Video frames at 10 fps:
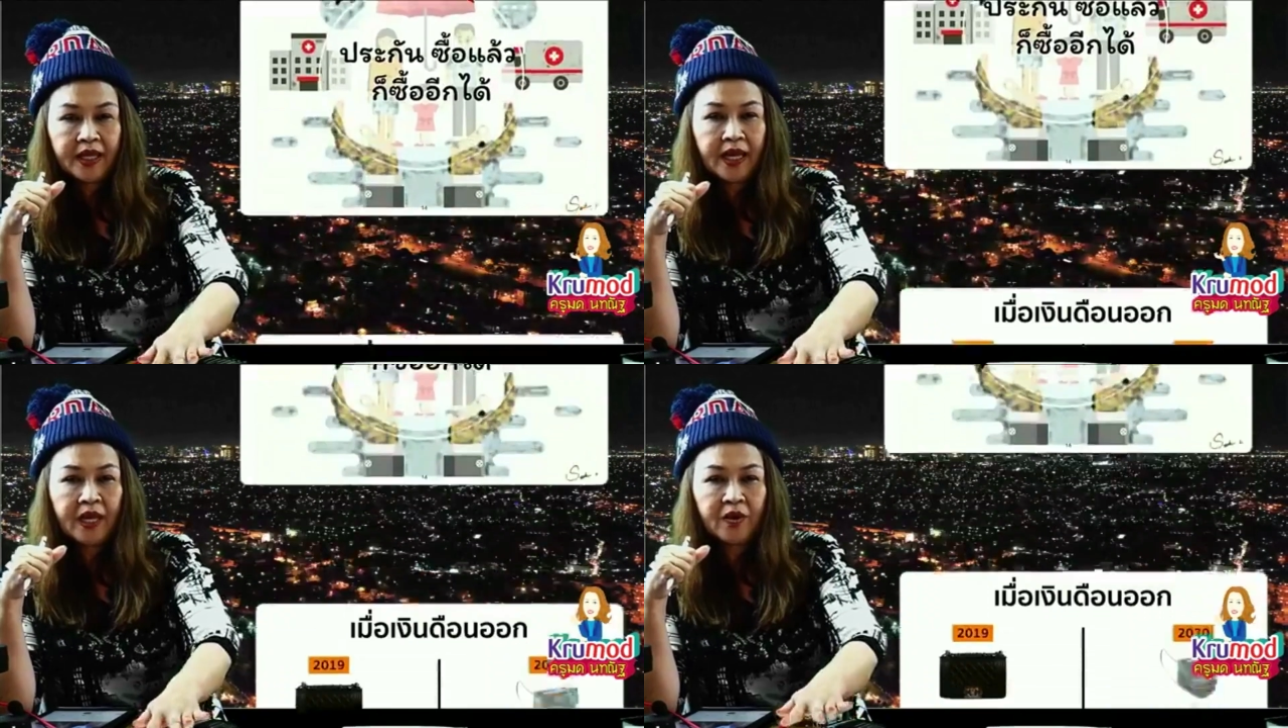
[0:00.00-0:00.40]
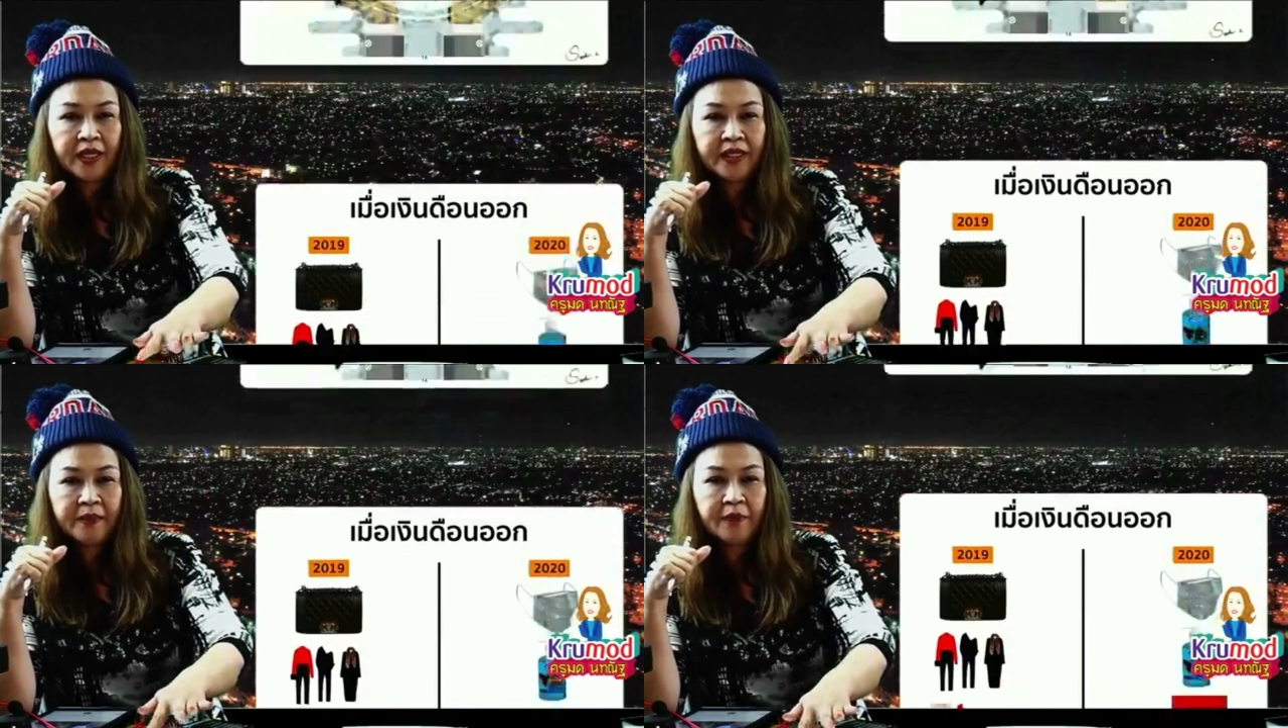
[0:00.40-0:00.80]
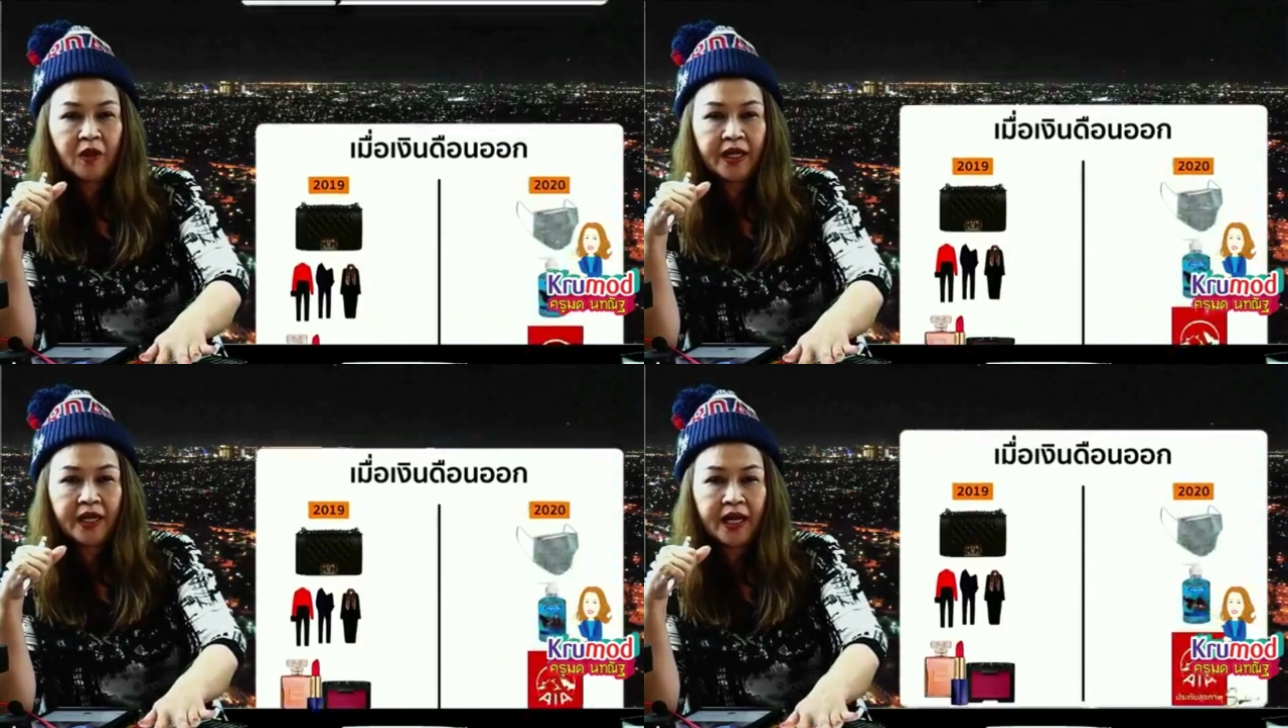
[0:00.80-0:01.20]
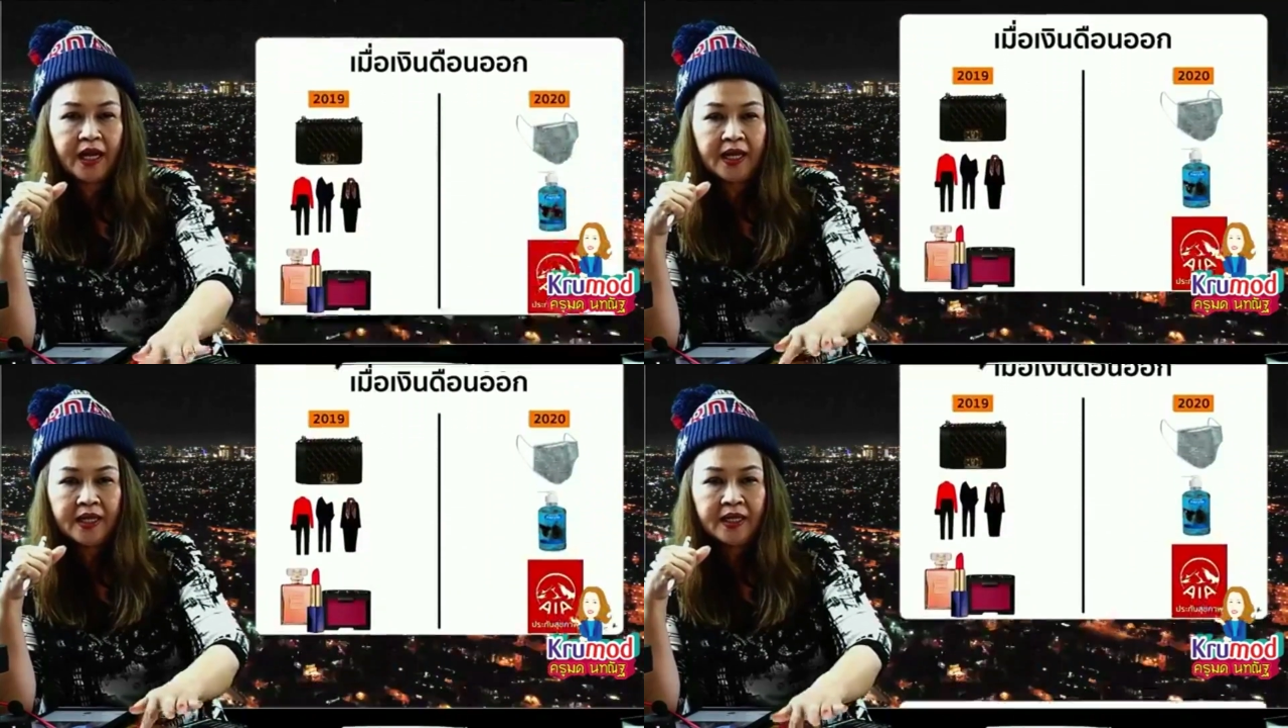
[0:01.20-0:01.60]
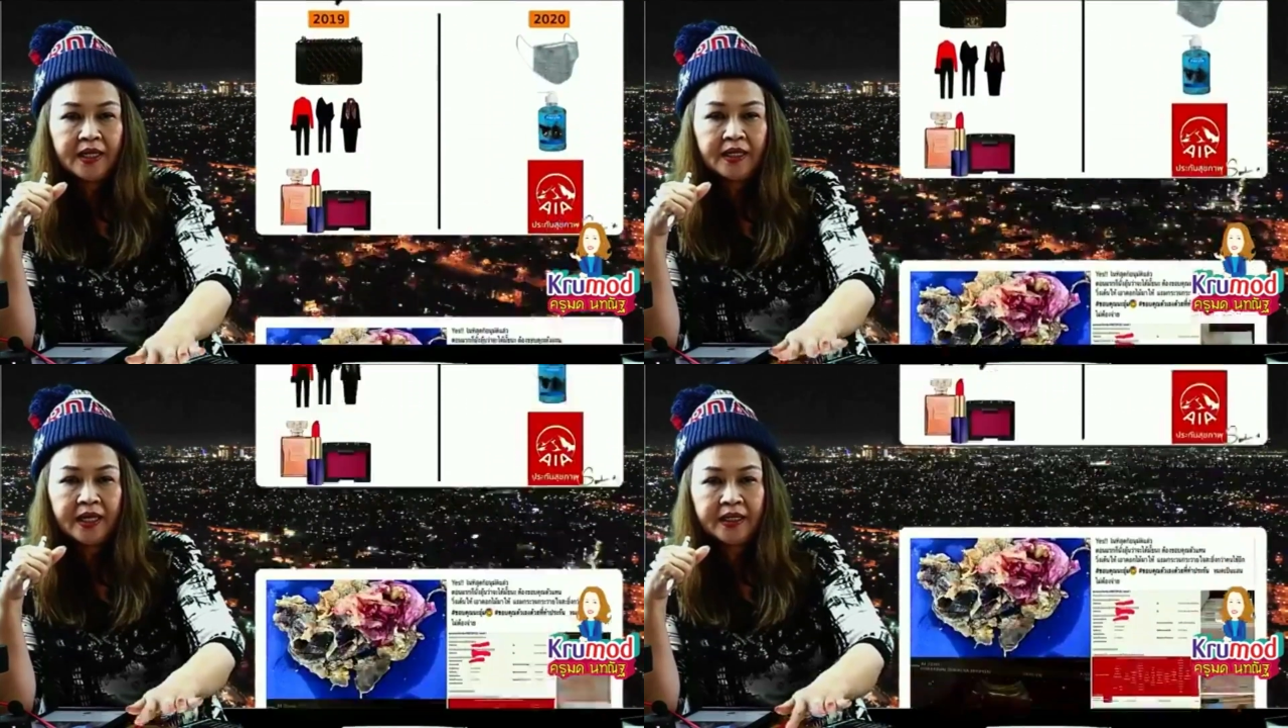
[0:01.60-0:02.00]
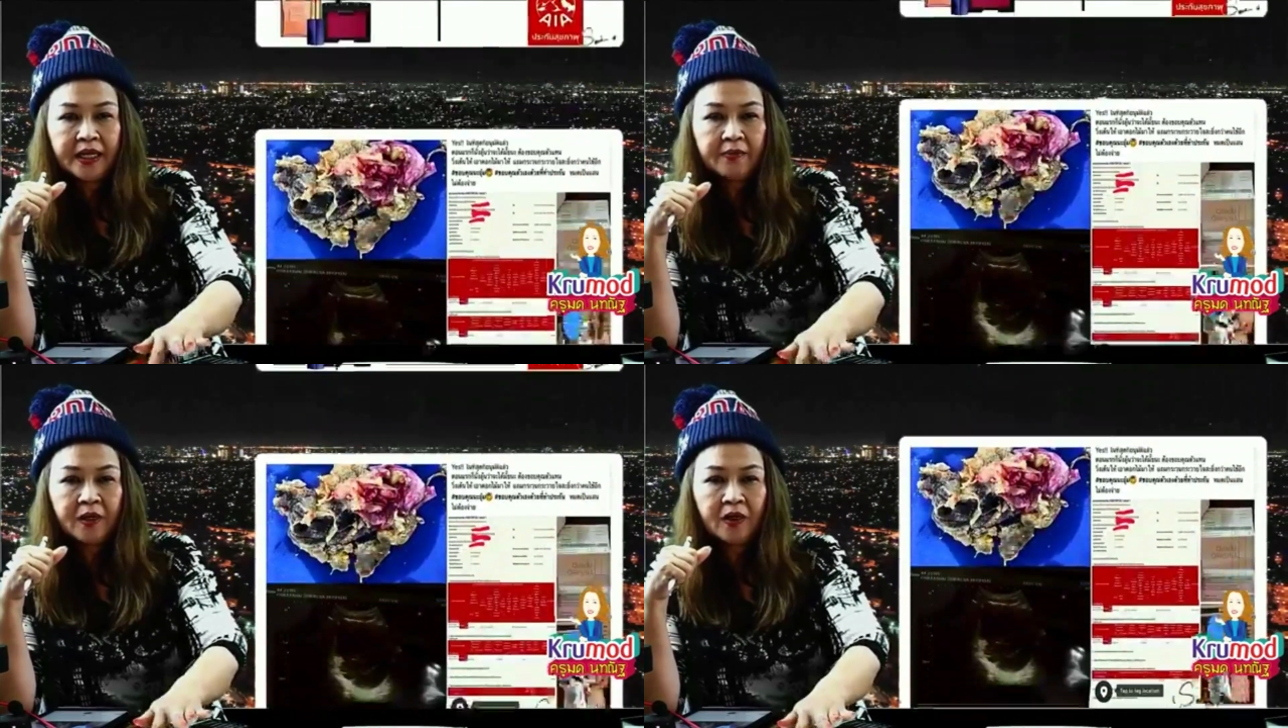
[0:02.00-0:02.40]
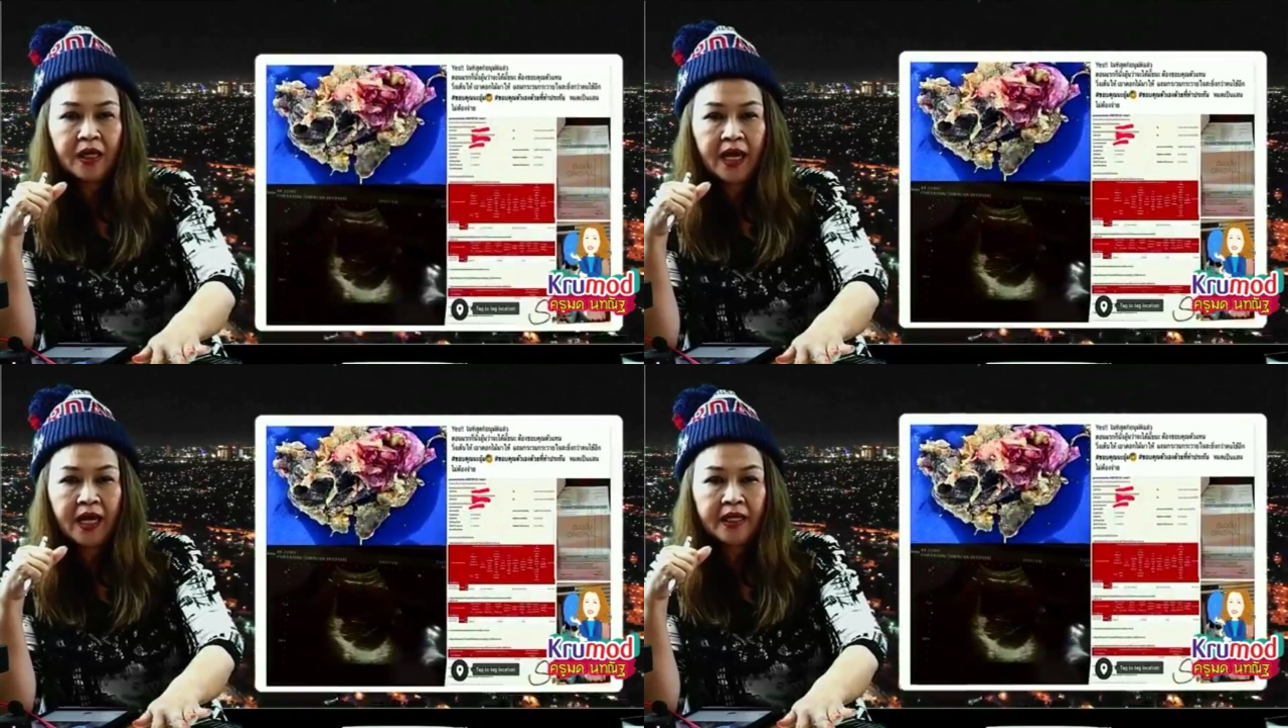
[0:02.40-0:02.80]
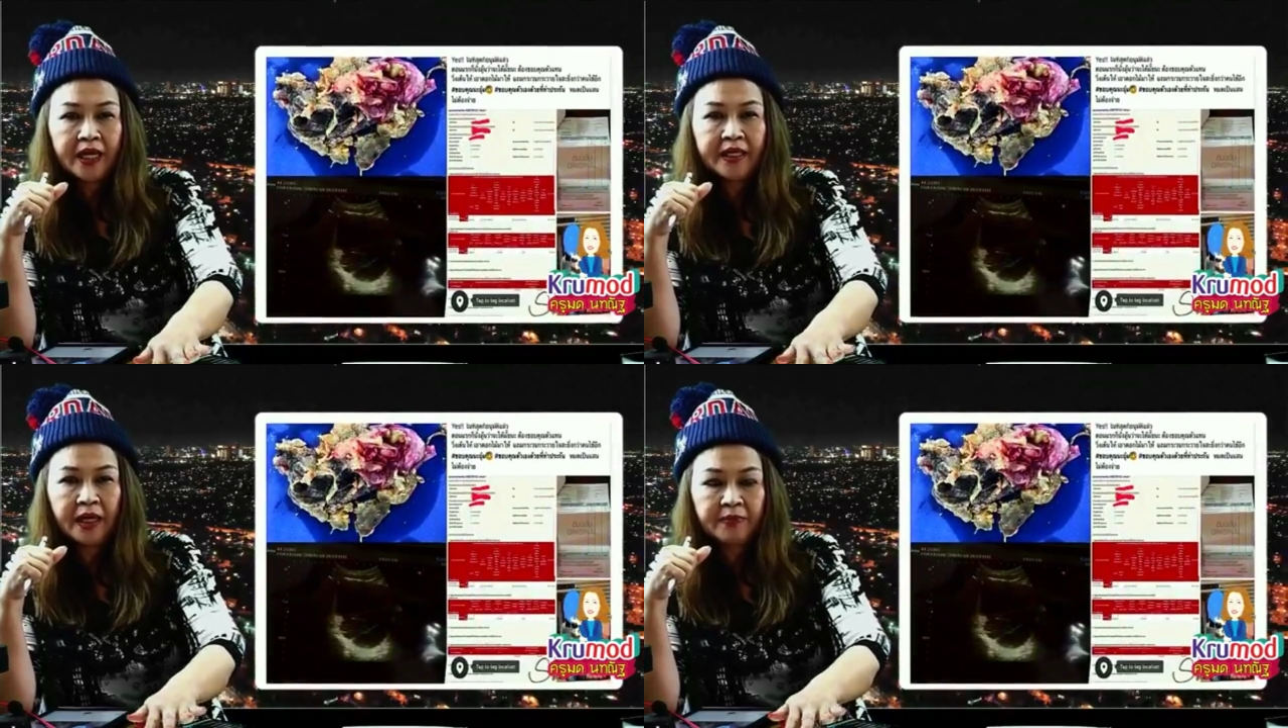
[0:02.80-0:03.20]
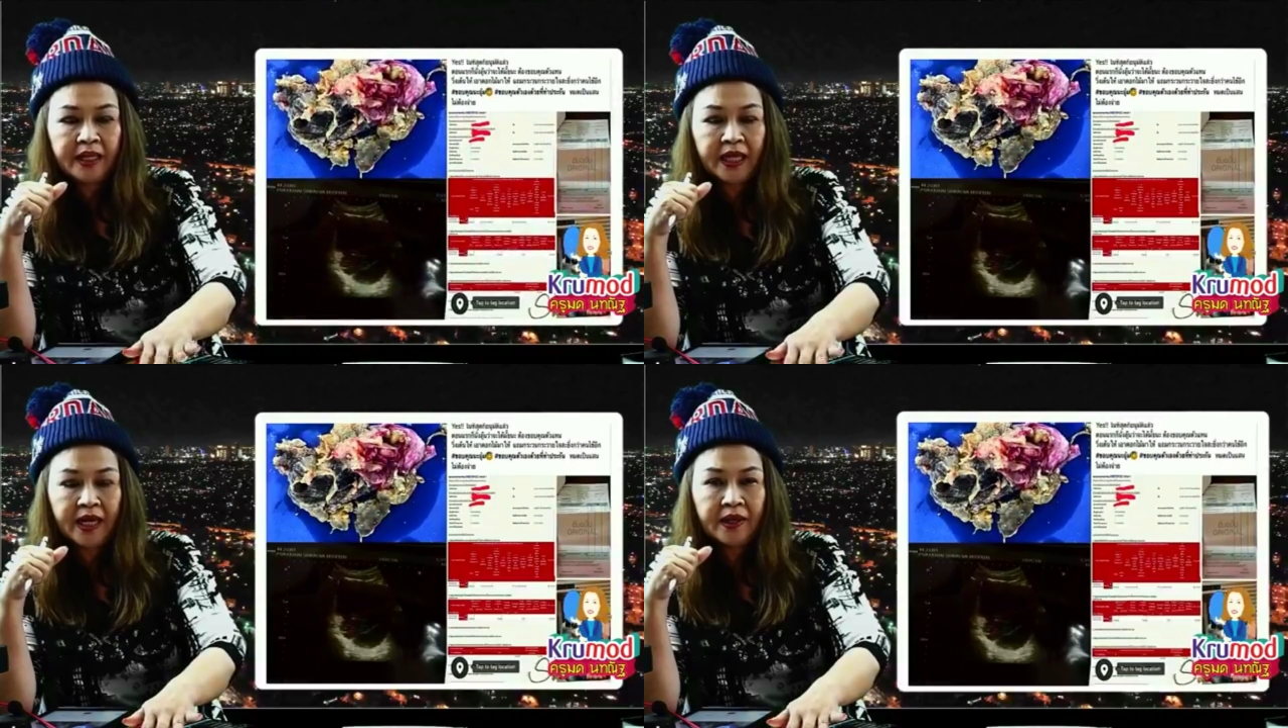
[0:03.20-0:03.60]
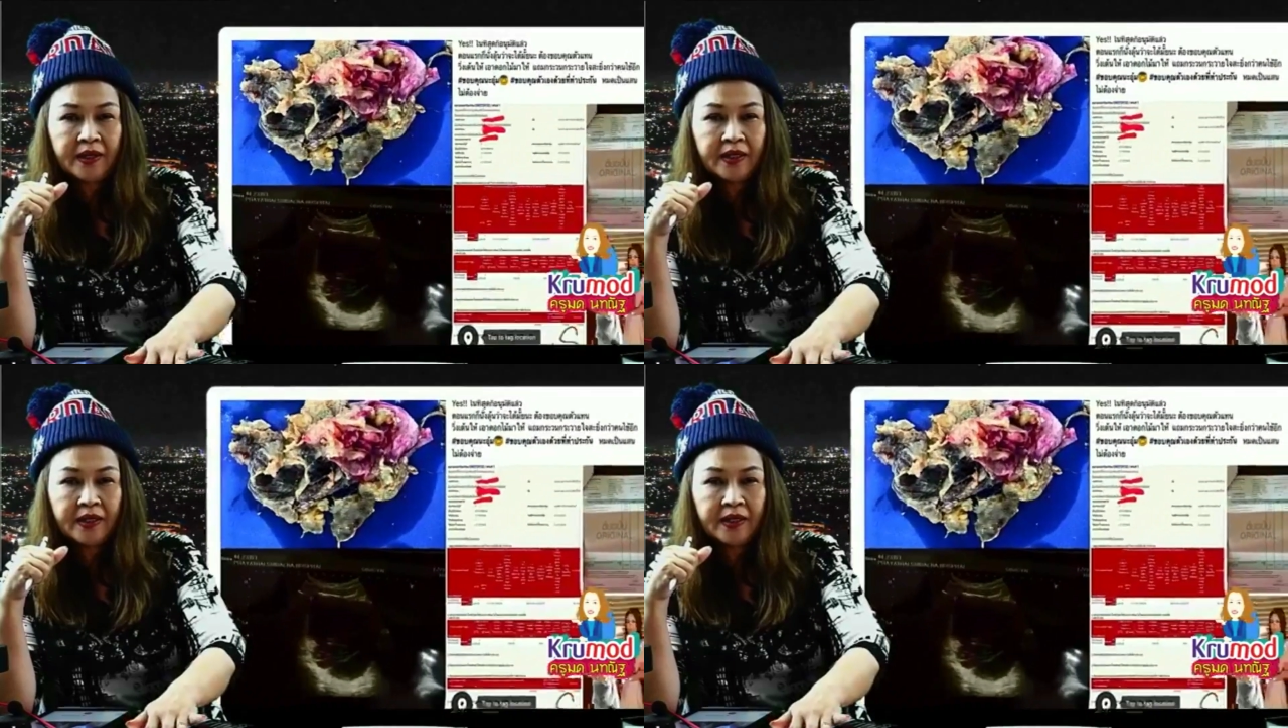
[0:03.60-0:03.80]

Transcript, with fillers: อ่าเอาเคสเคมก่อนนะคะเคสเคมคืออุ้ม้มยกตัวอย่างมา